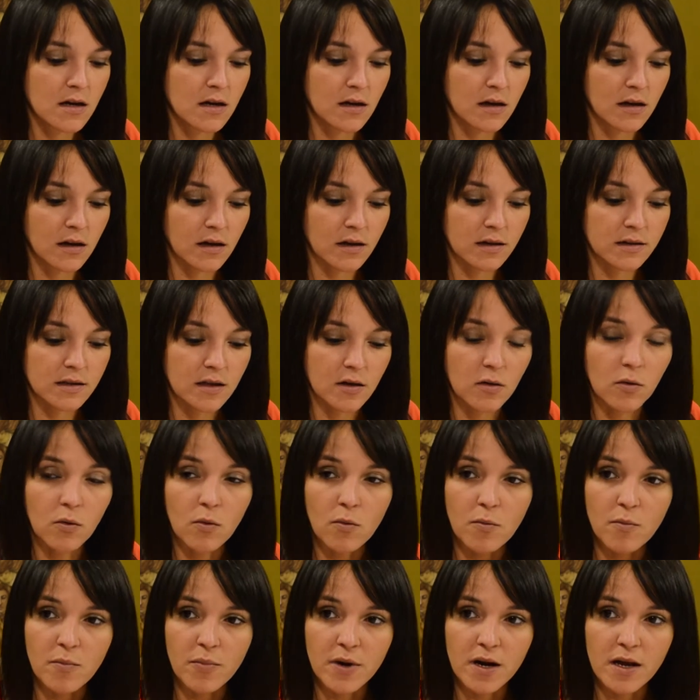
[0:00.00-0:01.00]
en que se
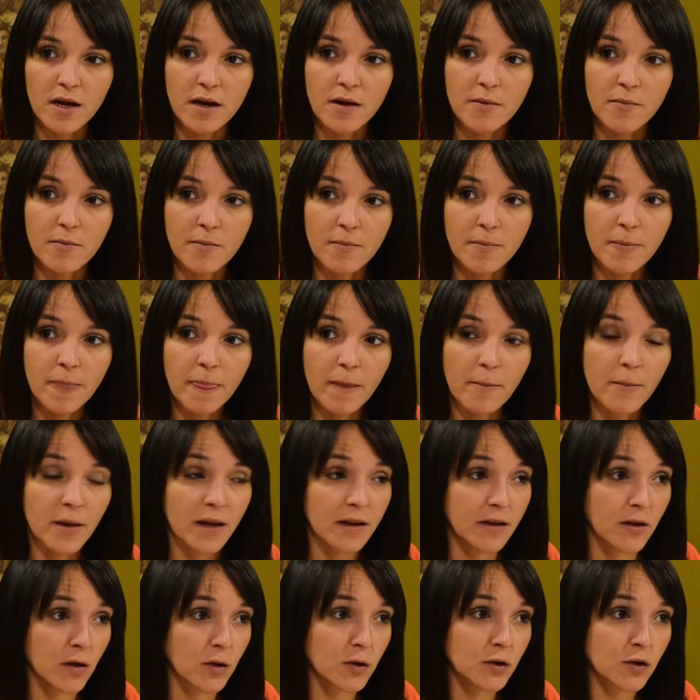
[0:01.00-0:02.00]
cumplen
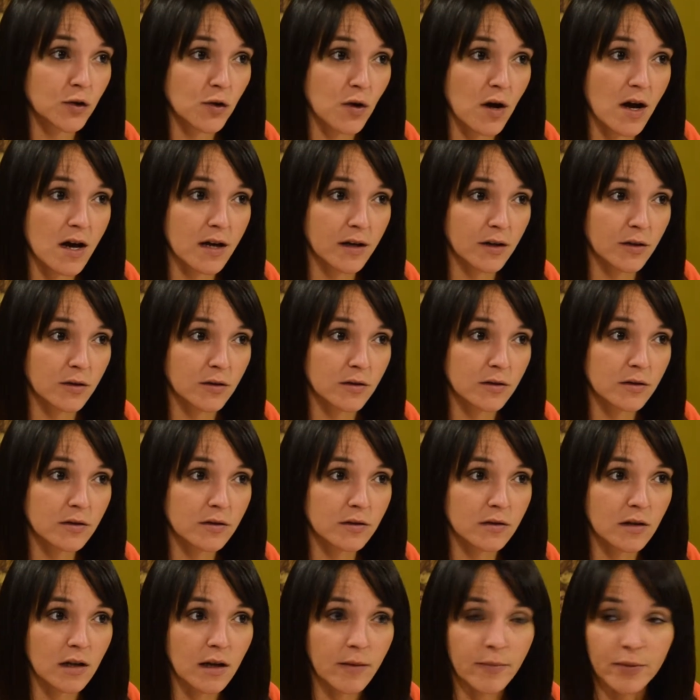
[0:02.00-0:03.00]
28 años
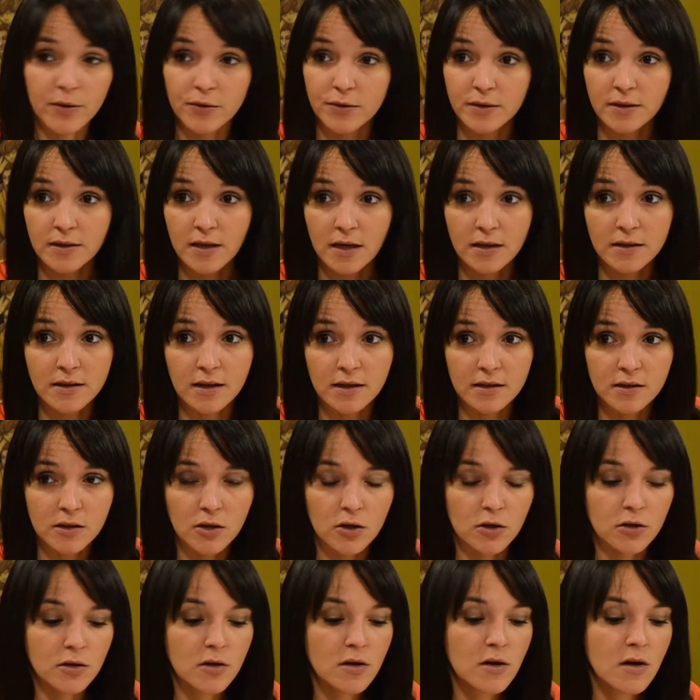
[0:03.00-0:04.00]
de la
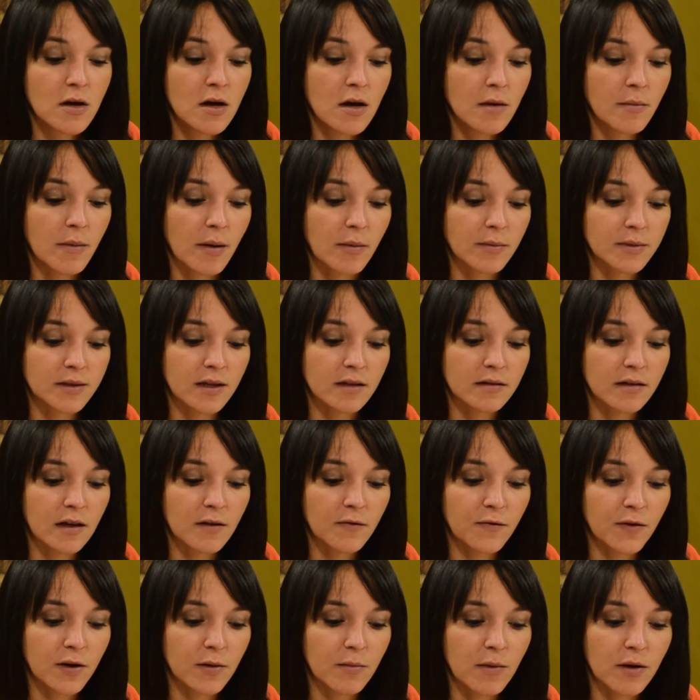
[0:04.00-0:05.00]
provincialización, vamos a
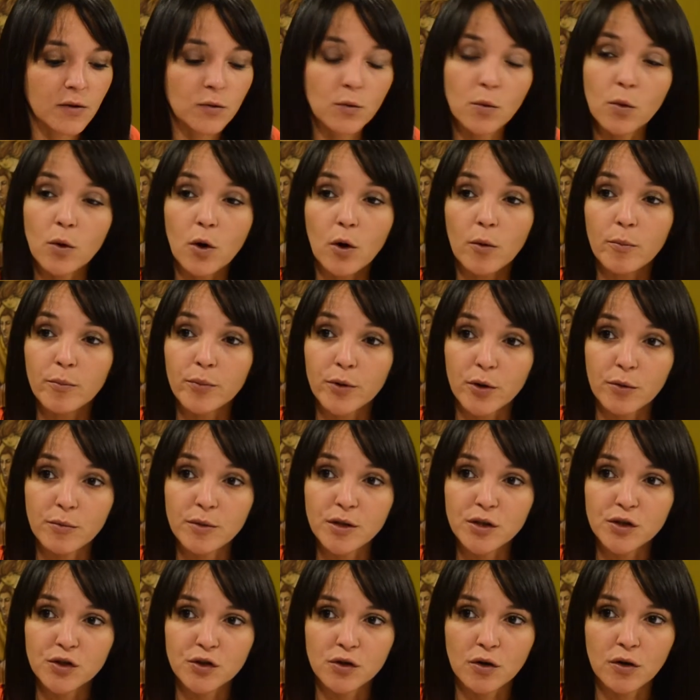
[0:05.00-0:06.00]
estar firmando un
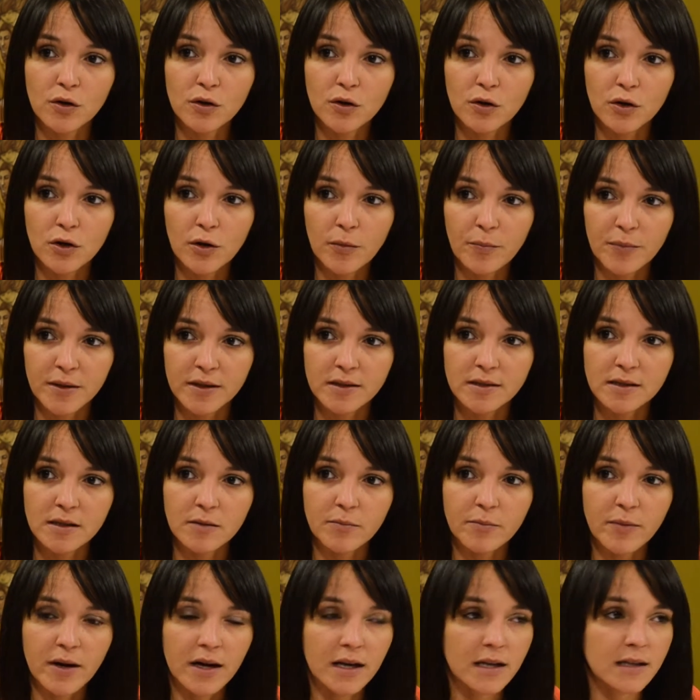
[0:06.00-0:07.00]
compromiso con los
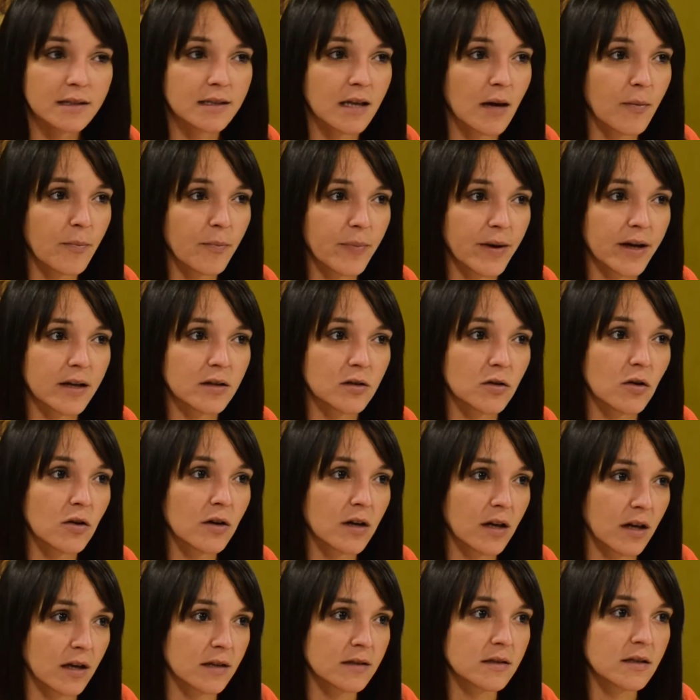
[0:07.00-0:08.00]
principales aspectos
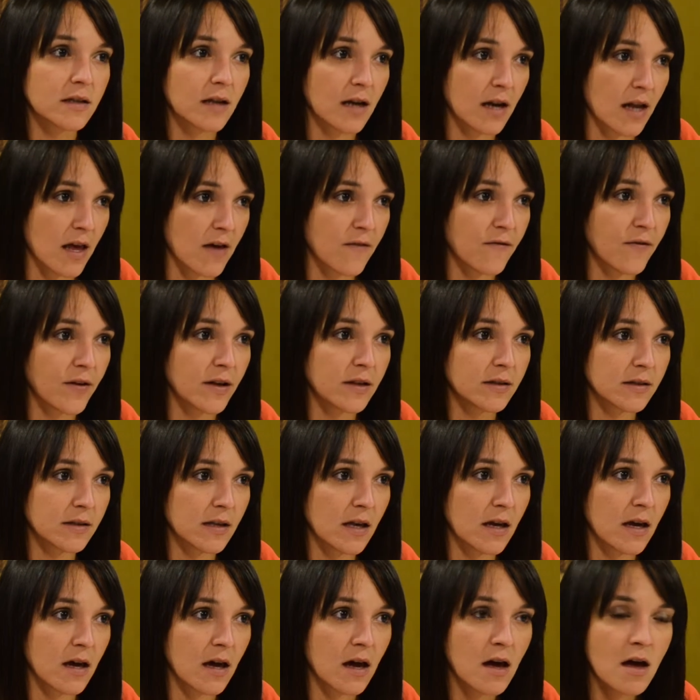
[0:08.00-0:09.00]
que hacen a la
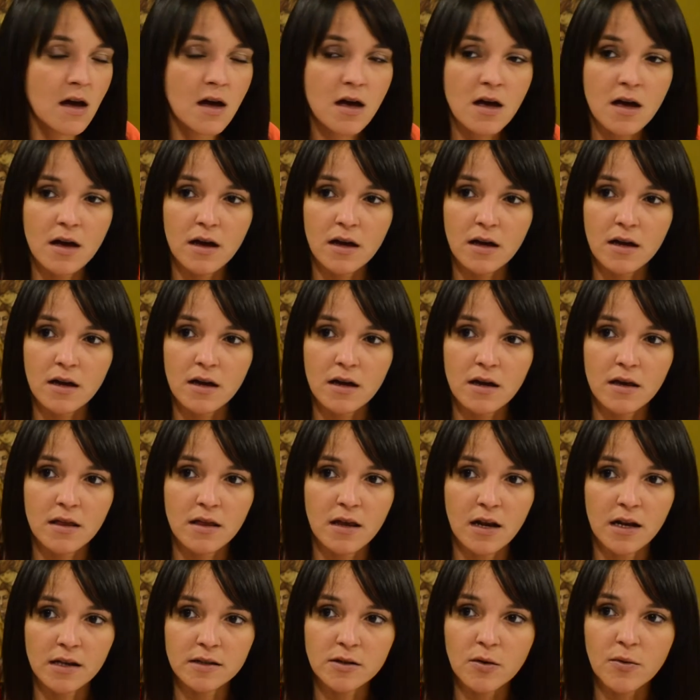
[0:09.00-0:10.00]
defensa eh,
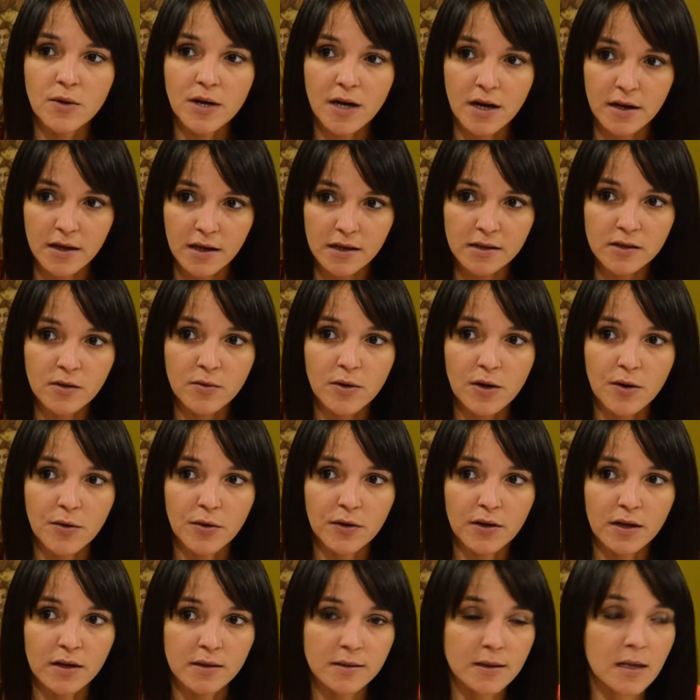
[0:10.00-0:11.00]
de la soberanía sobre
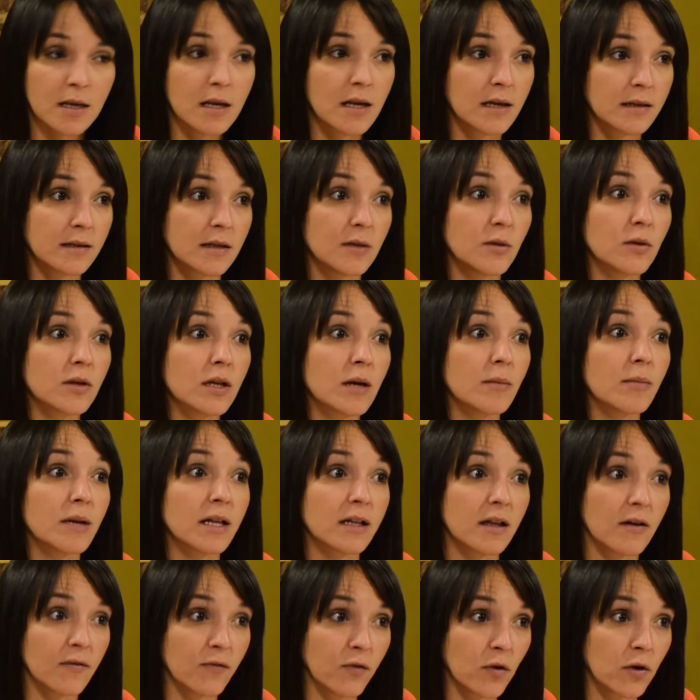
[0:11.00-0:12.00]
nuestras islas y nuestra
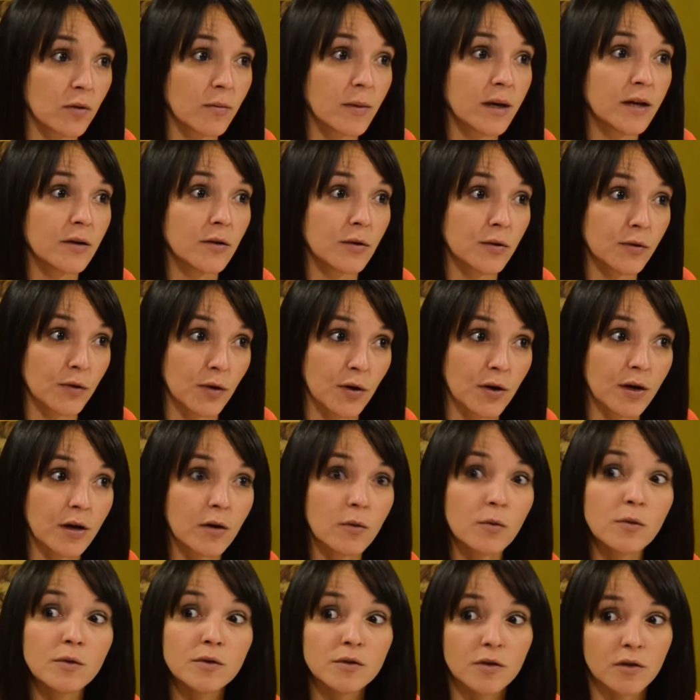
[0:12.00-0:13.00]
plataforma y nuestros
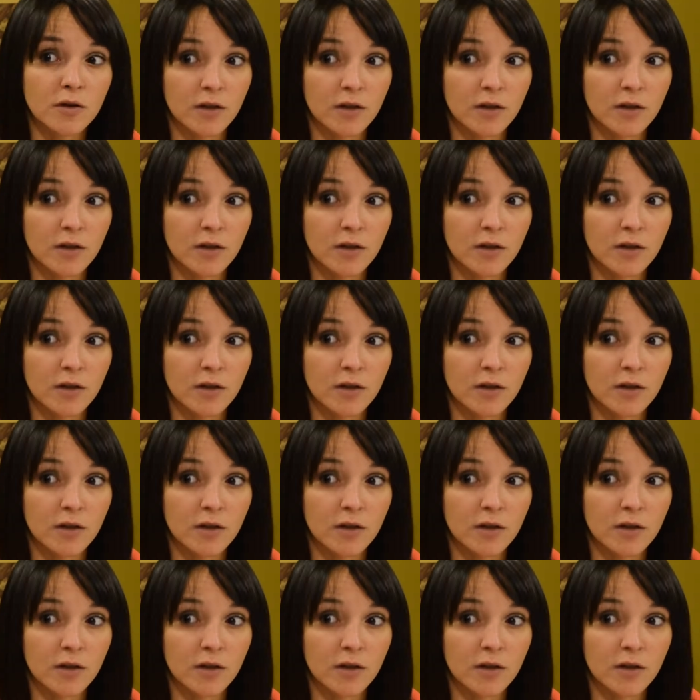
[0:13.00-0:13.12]
recursos